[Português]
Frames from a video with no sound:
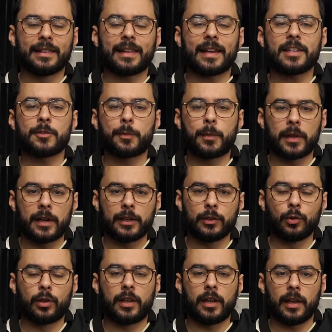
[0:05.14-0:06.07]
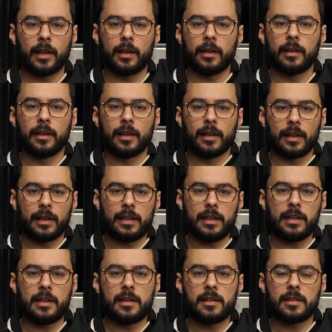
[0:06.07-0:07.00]
Tá esperando o quê?
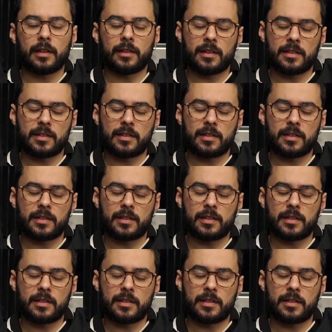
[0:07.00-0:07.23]
Link na